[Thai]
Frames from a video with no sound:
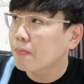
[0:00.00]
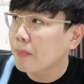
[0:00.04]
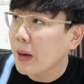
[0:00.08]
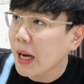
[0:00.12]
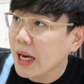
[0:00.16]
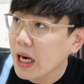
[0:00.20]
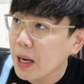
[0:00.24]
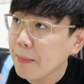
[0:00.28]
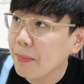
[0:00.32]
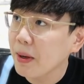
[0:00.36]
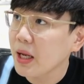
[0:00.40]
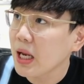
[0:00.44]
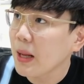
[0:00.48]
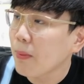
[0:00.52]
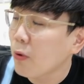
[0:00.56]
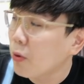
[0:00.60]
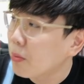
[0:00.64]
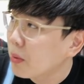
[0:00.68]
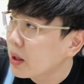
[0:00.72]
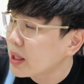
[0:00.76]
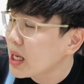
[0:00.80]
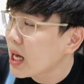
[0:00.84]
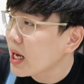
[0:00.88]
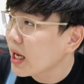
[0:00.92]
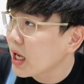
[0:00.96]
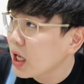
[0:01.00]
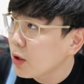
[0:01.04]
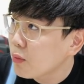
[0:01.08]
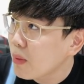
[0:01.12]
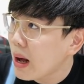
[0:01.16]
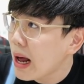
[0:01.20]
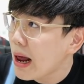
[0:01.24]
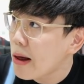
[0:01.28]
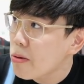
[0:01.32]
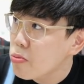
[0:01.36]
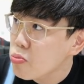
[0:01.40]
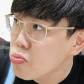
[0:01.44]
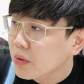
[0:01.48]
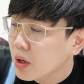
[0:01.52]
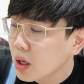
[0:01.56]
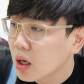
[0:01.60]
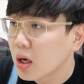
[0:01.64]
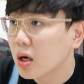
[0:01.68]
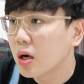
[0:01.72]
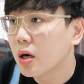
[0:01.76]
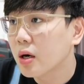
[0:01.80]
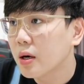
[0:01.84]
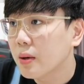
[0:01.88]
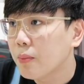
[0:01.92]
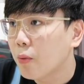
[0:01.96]
ภายในปีนี้ผมก็นั่งคิดว่า
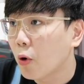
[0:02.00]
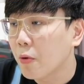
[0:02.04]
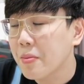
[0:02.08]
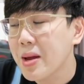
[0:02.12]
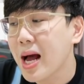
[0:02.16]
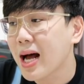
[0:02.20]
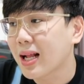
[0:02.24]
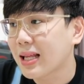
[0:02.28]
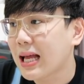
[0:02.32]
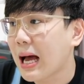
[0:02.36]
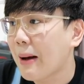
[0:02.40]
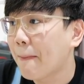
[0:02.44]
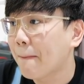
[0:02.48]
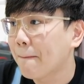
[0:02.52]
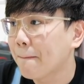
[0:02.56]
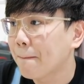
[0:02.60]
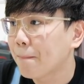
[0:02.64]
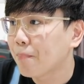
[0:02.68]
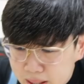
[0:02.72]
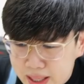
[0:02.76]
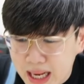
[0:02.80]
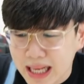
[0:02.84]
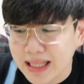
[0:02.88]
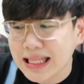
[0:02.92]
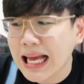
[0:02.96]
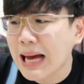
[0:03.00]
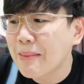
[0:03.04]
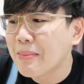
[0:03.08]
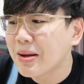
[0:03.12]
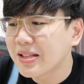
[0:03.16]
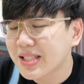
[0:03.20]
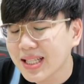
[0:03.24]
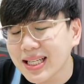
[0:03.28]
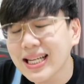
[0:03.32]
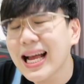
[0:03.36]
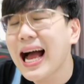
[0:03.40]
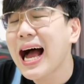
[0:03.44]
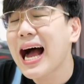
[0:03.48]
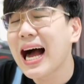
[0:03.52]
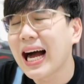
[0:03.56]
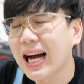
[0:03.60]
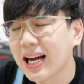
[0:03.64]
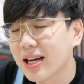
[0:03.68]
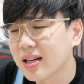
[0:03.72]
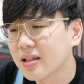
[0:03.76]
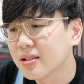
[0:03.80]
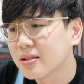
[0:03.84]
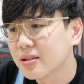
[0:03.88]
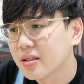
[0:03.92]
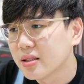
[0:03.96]
ผมอยากทำอะไรสักอย่าง
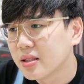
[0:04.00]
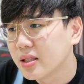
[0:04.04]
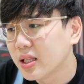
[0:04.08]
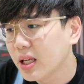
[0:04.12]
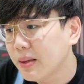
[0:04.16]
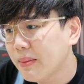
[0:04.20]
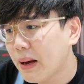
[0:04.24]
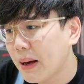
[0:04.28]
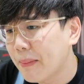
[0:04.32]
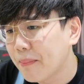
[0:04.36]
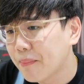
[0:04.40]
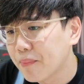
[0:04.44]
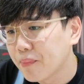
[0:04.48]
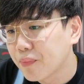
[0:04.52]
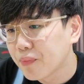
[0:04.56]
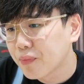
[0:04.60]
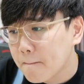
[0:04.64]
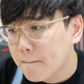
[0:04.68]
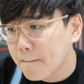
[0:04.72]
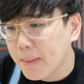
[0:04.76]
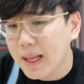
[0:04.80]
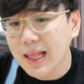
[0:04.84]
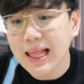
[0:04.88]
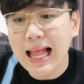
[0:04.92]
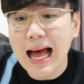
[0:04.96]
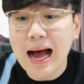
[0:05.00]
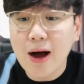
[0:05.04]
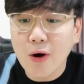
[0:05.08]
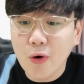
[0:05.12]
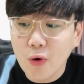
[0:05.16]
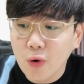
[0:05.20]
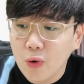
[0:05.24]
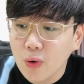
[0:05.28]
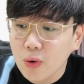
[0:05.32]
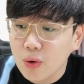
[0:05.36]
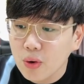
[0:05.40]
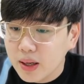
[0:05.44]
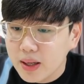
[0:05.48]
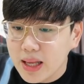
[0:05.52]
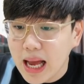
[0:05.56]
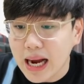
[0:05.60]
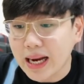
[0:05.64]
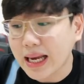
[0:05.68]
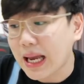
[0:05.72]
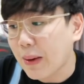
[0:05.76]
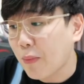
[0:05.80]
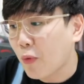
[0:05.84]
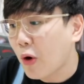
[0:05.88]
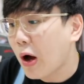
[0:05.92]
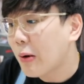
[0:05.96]
ที่แบบเป็นเราอยาก
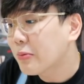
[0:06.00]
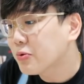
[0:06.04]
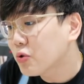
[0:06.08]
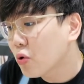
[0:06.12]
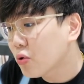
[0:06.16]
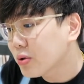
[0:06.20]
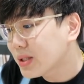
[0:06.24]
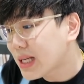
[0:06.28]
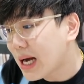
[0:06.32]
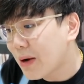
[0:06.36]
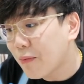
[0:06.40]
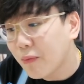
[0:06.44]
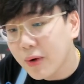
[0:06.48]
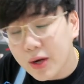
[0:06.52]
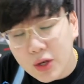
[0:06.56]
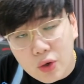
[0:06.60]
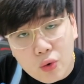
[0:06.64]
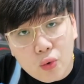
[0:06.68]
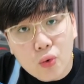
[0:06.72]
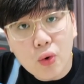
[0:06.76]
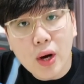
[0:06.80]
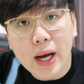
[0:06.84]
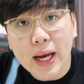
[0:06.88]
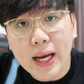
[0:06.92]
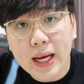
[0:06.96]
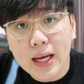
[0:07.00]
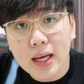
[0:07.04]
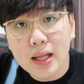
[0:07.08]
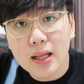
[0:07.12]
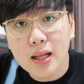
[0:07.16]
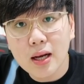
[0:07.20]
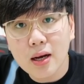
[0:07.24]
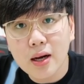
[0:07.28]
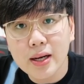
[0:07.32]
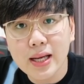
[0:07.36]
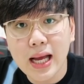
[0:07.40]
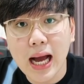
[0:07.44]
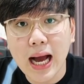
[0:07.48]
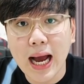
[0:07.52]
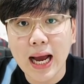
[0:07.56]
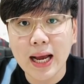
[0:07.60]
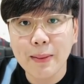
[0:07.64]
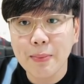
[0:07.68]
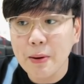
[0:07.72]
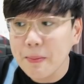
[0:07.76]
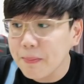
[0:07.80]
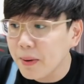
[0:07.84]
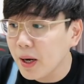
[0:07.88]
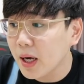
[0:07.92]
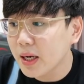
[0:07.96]
เก็บความทรงจำไว้ด้วยแล้วก็อยากให้
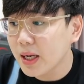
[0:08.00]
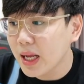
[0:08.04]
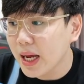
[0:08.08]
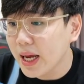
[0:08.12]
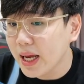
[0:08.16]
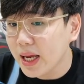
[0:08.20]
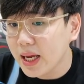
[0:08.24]
เพื่อนๆ